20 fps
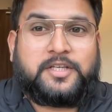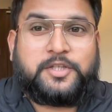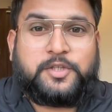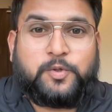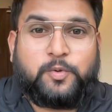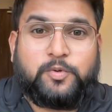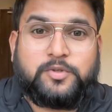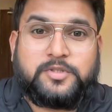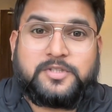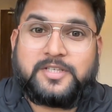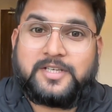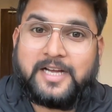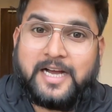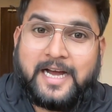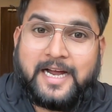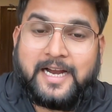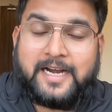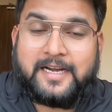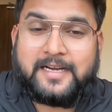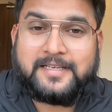यूज्ड
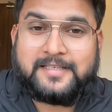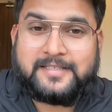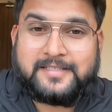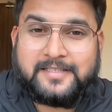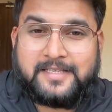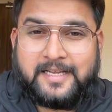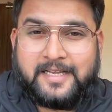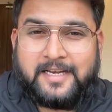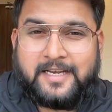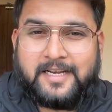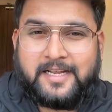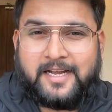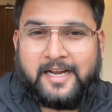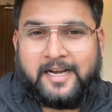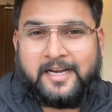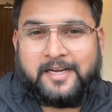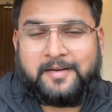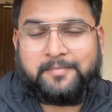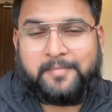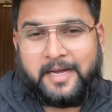कार सेल
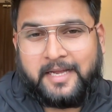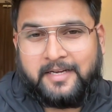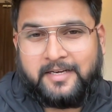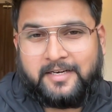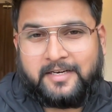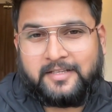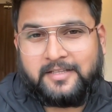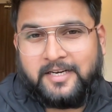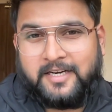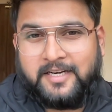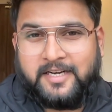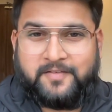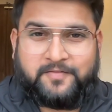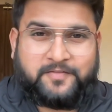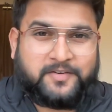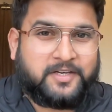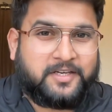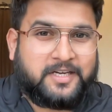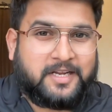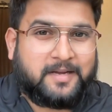एंड बाई करता है
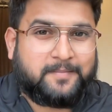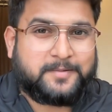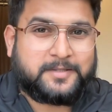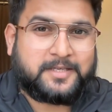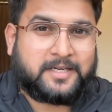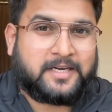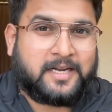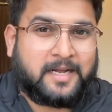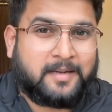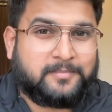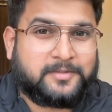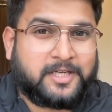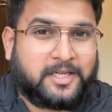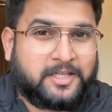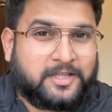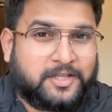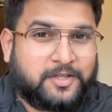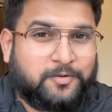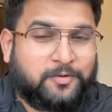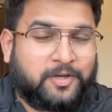डेफिनेटली आप इसका नाम
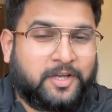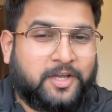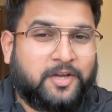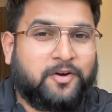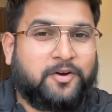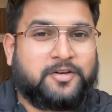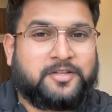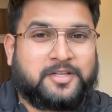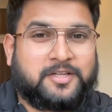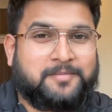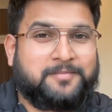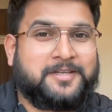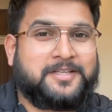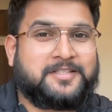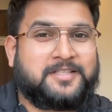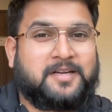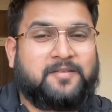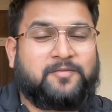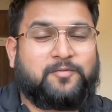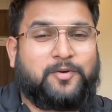जानते होंगे और
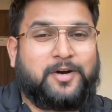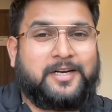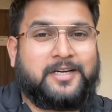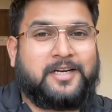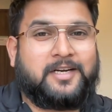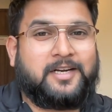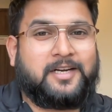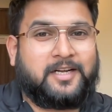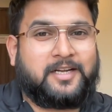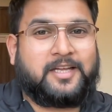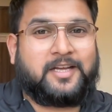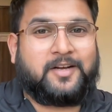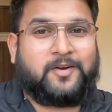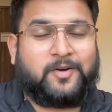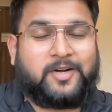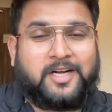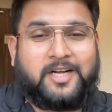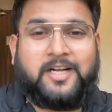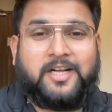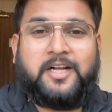थंबनेल से आपको आइडिया लग गया
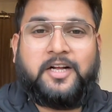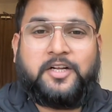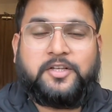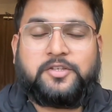होगा